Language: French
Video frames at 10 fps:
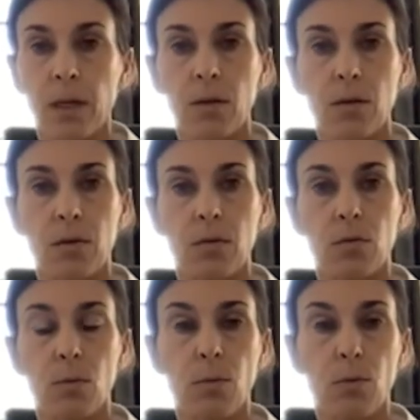euh,
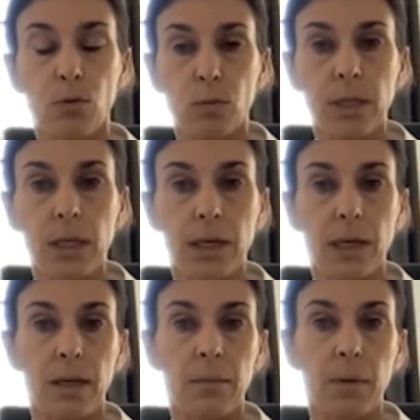que produit
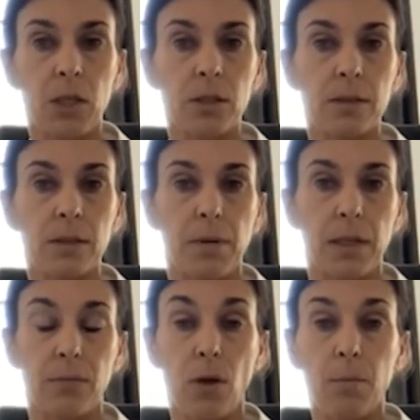l'émergence des
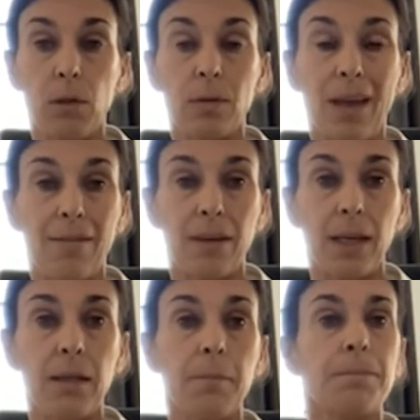plateformes et le
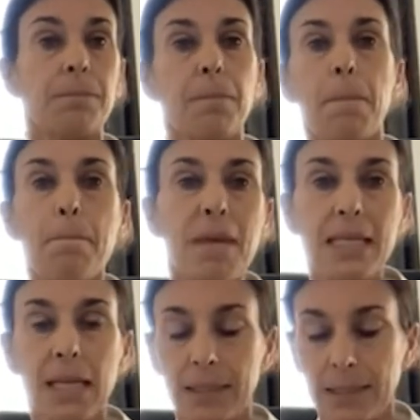travail
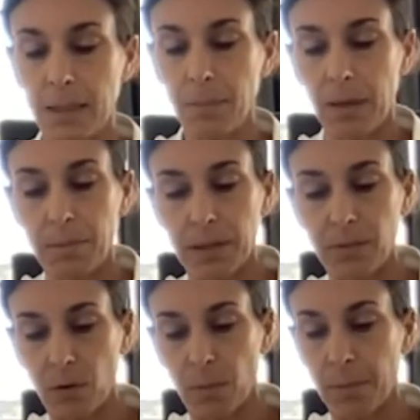médiatisé par les
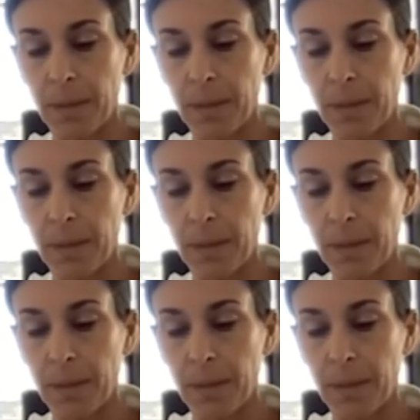plateformes.